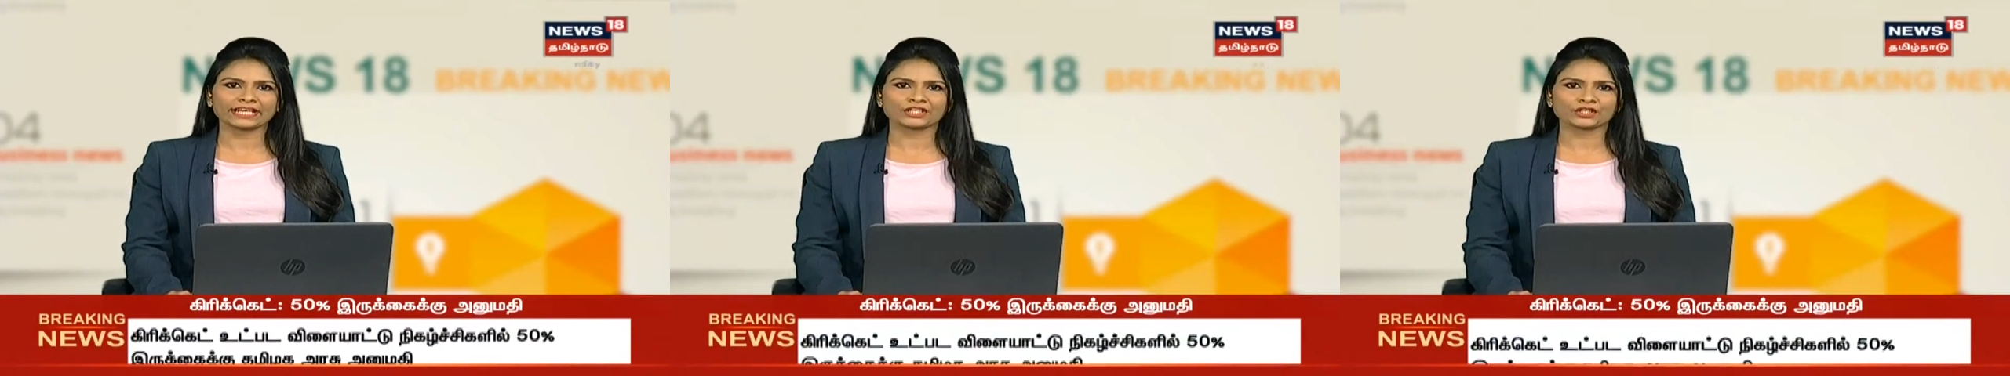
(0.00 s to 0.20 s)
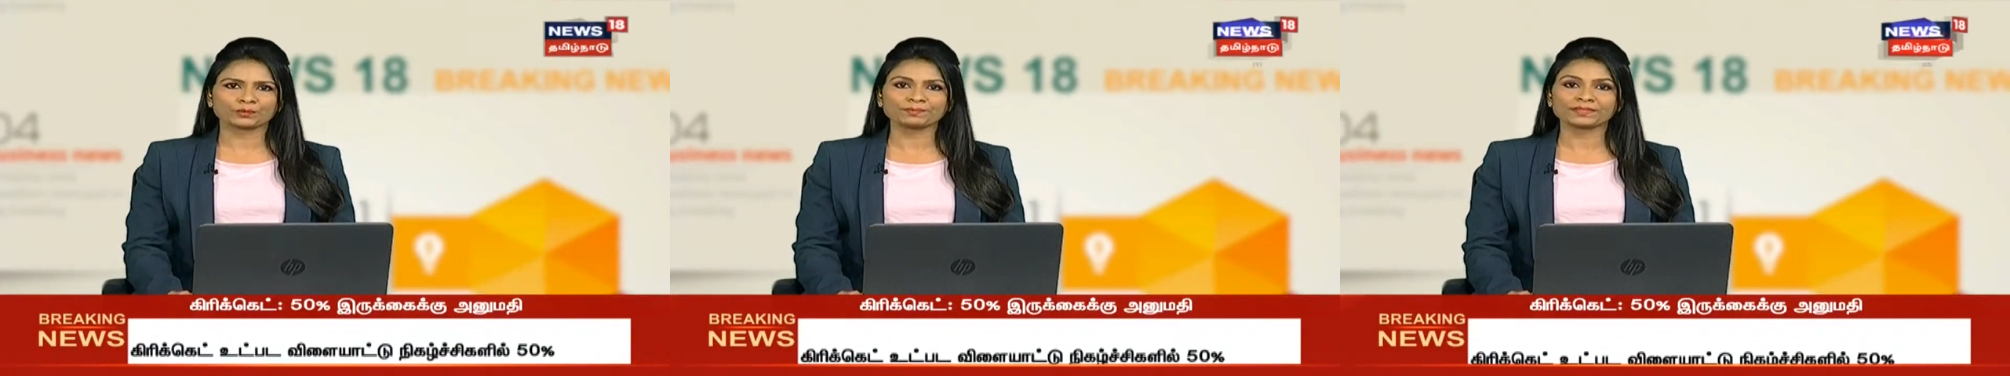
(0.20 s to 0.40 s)

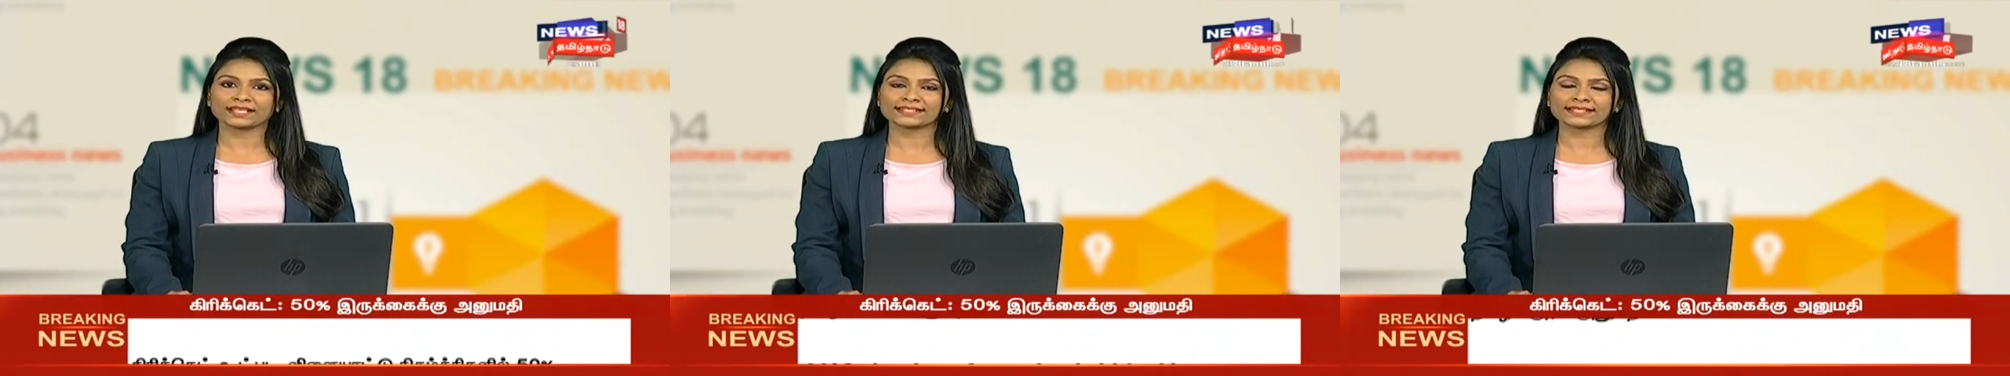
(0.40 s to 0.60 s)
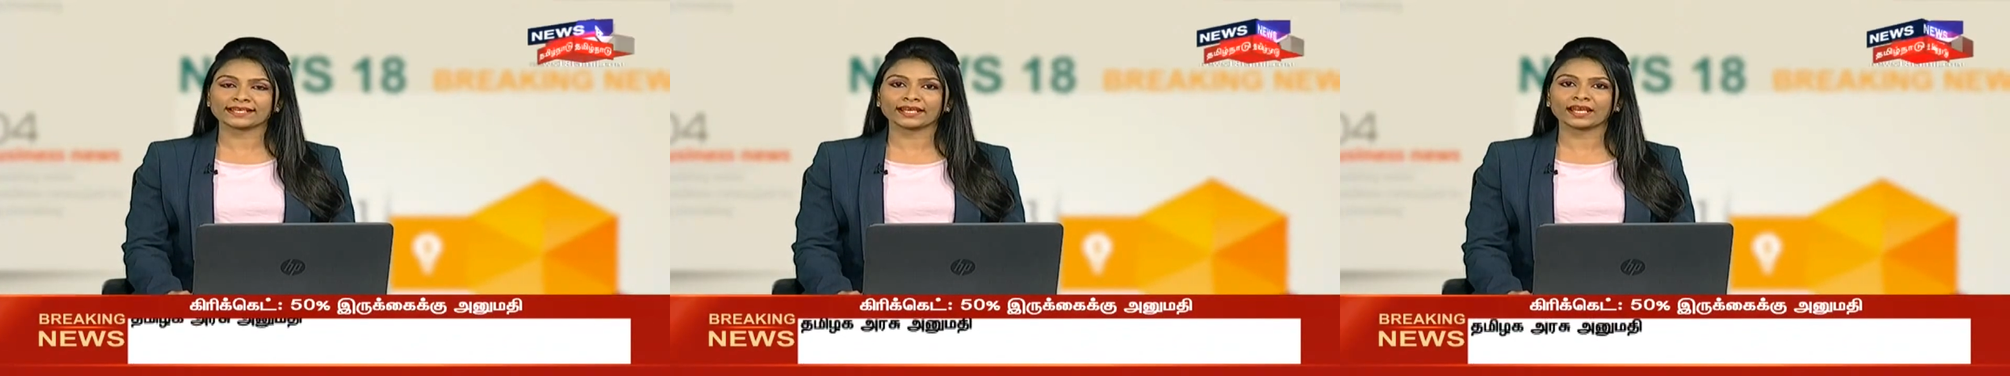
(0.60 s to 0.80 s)
என்றும்
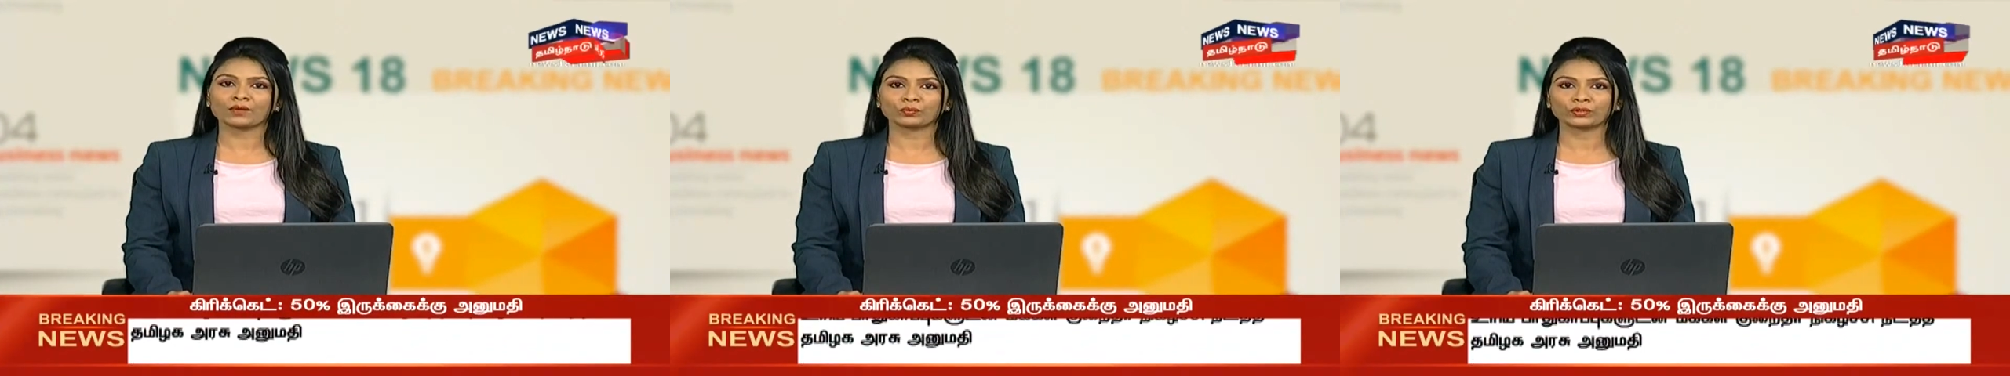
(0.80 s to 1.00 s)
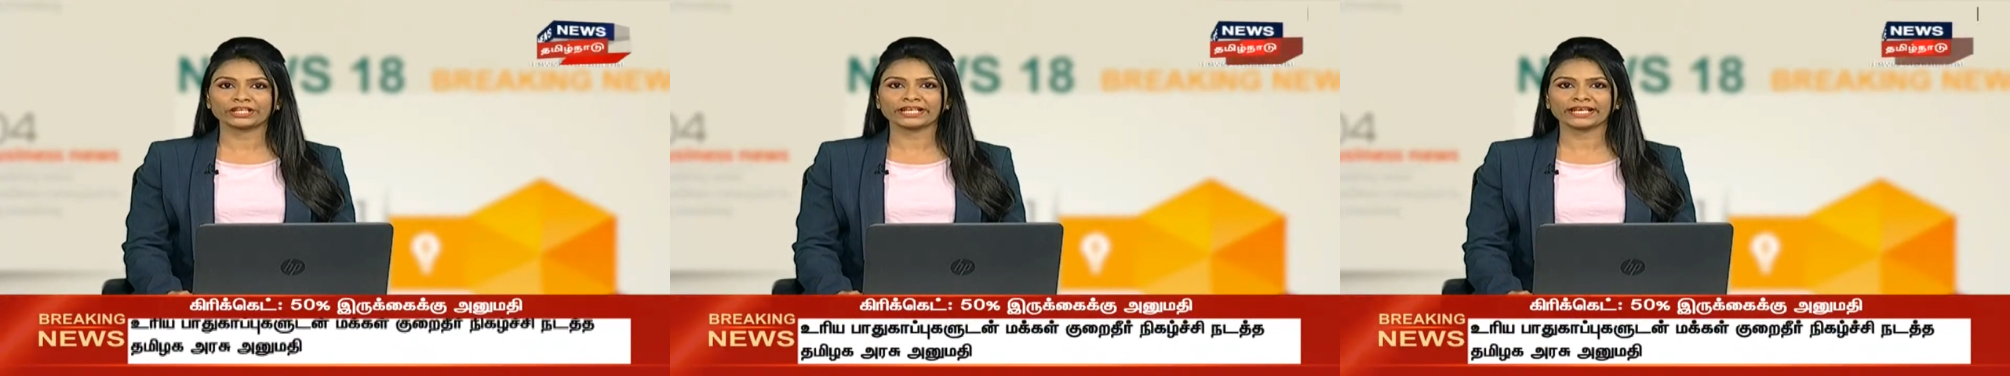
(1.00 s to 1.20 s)
சசிகலா
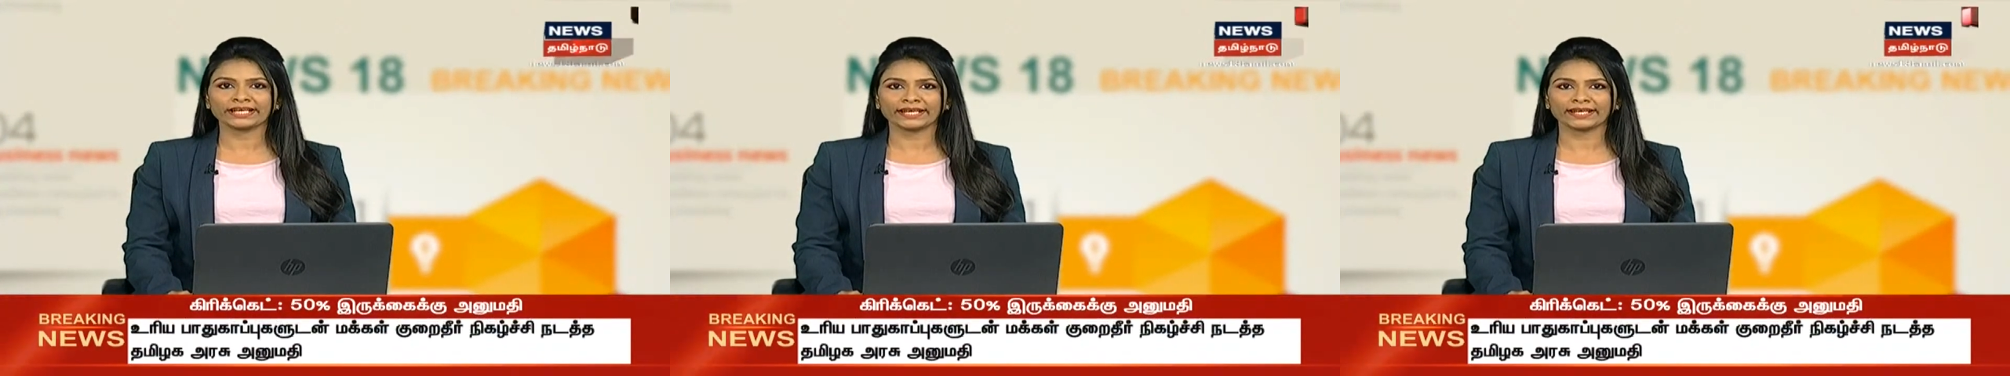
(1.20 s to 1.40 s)
ஒழிக